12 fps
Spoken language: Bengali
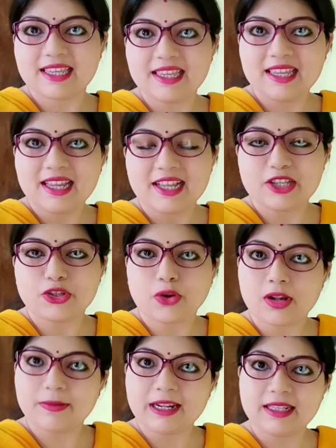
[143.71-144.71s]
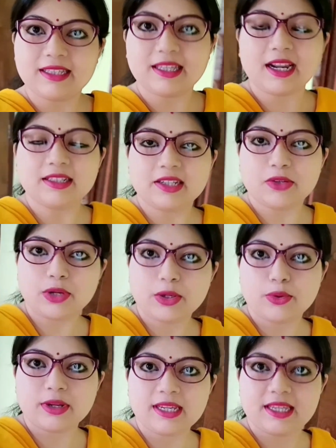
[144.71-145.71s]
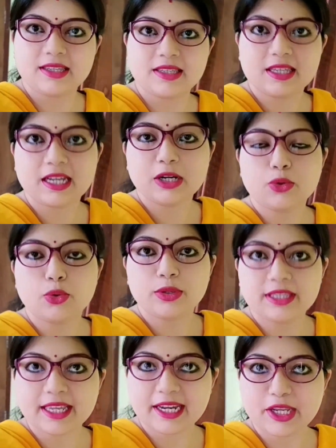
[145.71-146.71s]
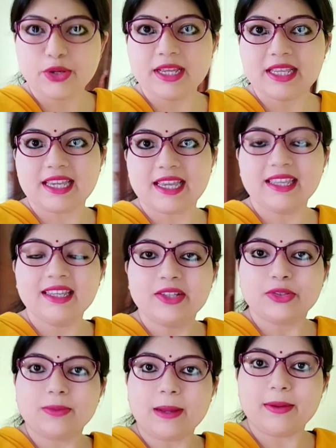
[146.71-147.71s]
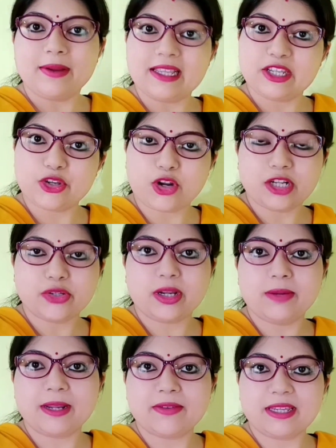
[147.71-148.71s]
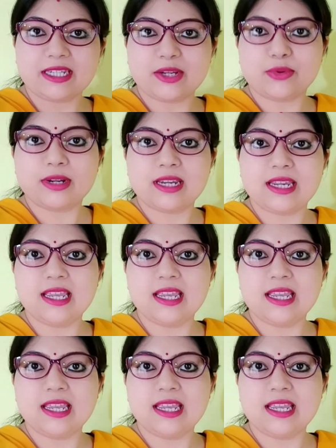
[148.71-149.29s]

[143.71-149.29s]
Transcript: আজ সকালবেলাতে তাড়াতাড়ি করে করে নিয়েছি কারণ রোজই দেরি হয়ে যায় তো ভাবলাম আজ সকাল সকাল ব্রেকফাস্টটা করে নিই